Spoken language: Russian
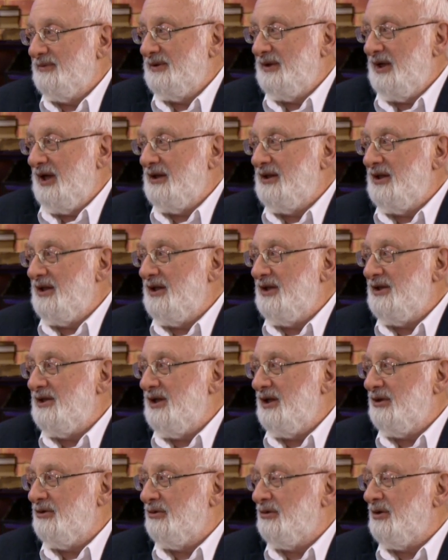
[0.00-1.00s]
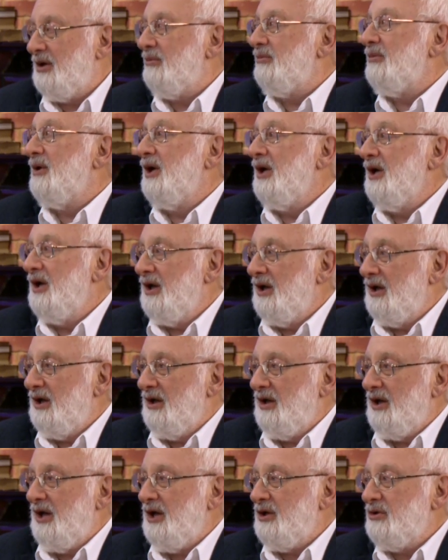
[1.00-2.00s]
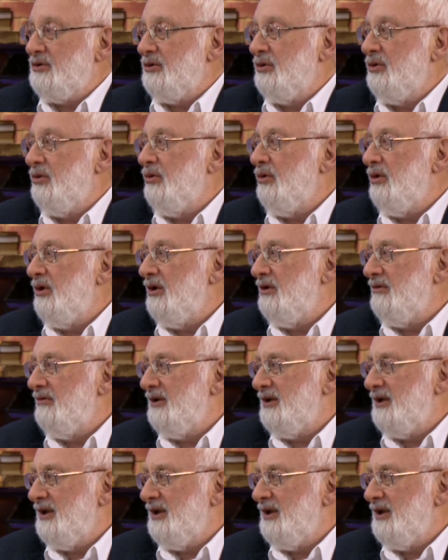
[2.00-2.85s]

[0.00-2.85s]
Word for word: Это не те, кто там режут головы,